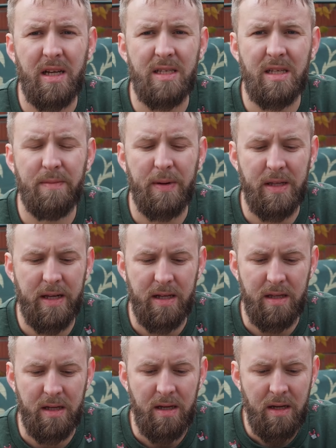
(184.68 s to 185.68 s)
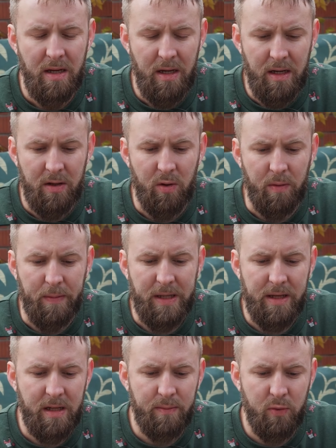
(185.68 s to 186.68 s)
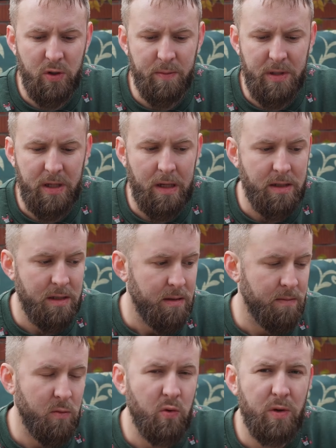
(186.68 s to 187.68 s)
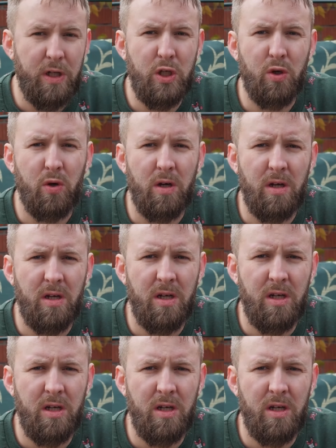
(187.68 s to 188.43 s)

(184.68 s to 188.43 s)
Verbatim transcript: классные портреты. Ну, портрет будем делать, ну, лицо,